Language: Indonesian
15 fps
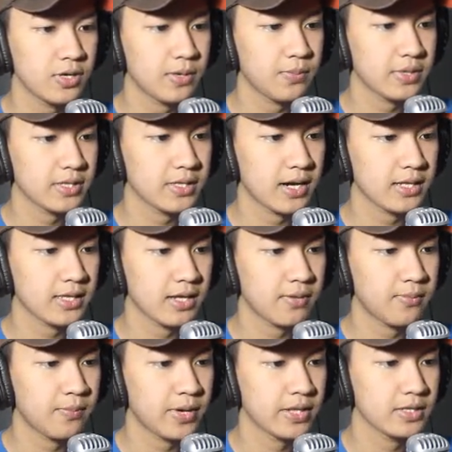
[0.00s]
gue dapat card
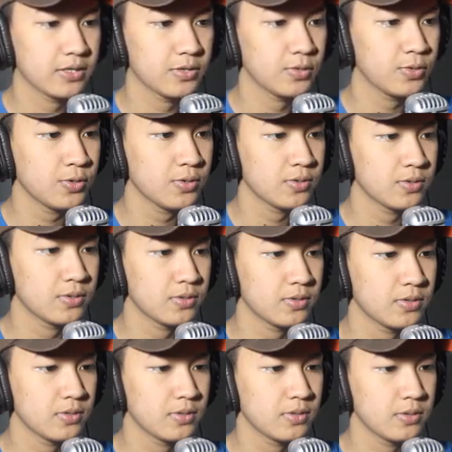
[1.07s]
yang 4 itu
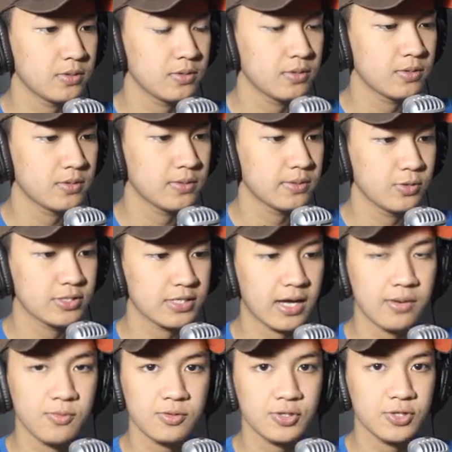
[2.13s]
terus
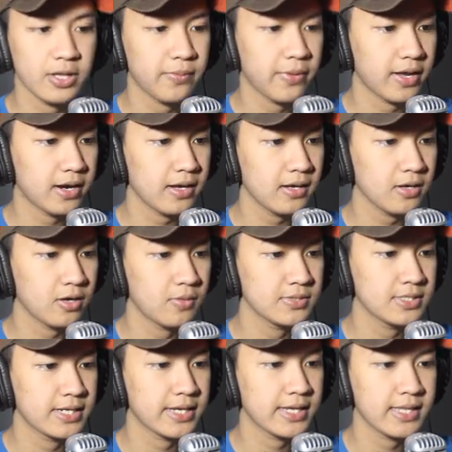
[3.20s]
sekarang muncul yang merah kalau
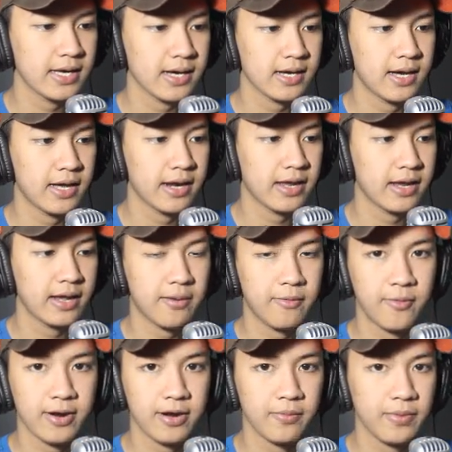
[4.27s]
misalkan kita ke area yang
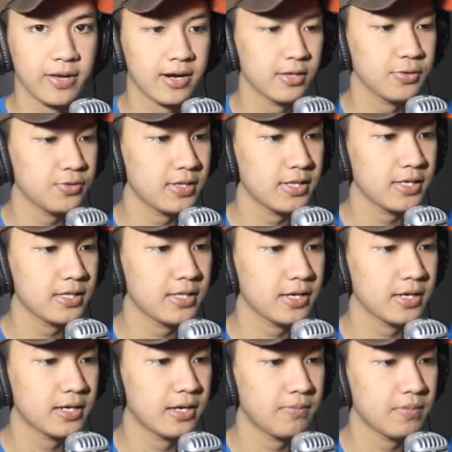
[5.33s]
warna merah itu nanti
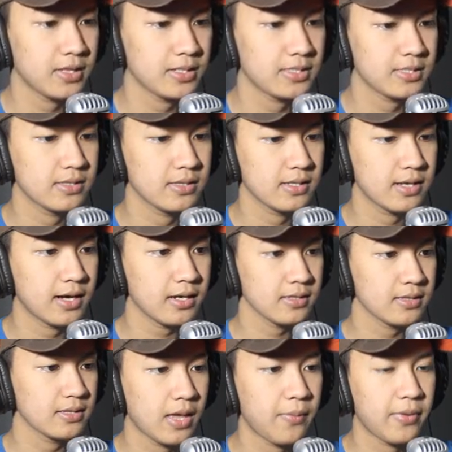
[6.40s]
kita akan dapat card
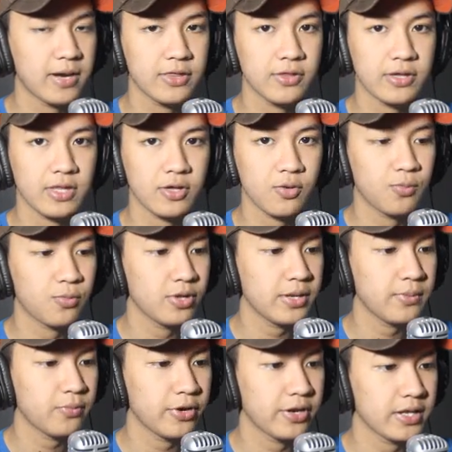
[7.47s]
yang mana aja kita
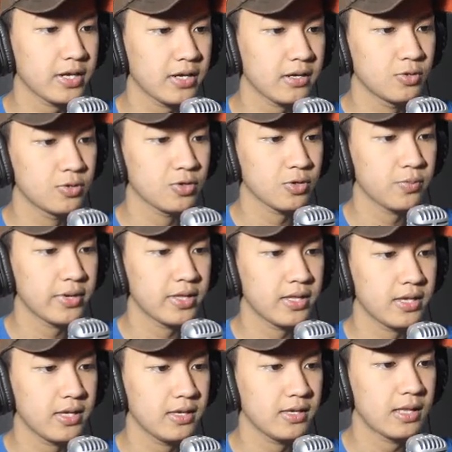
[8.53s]
kumpulin poinnya untuk
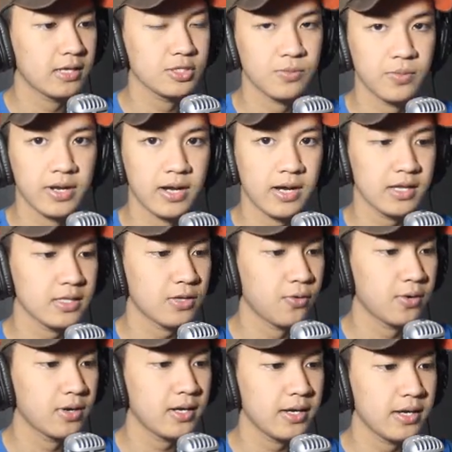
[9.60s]
milih langsung menang atau
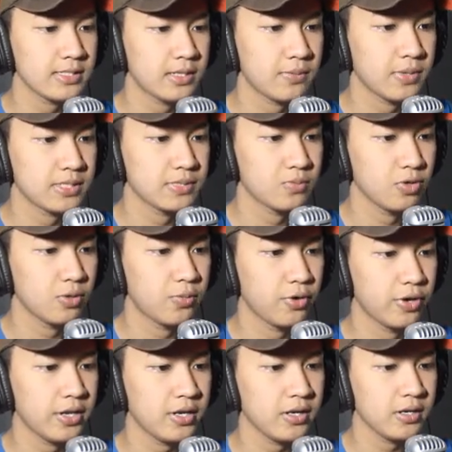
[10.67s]
enggak ya sampai 10
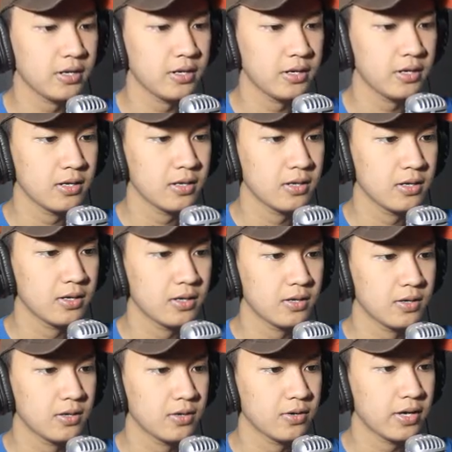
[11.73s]
poin
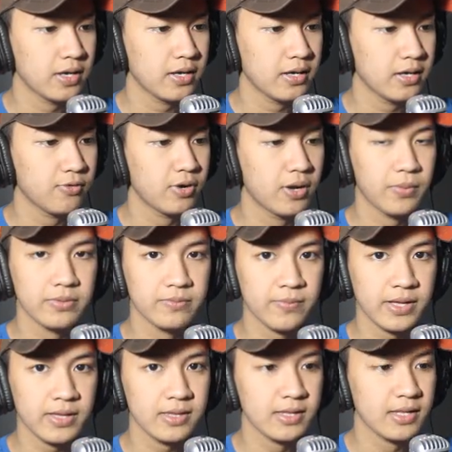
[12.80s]
oke gue dapat
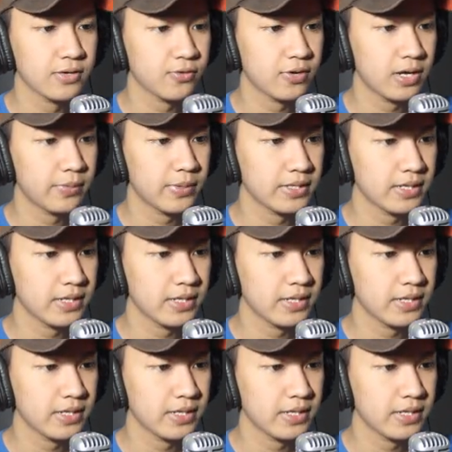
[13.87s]
4 dan gue dapat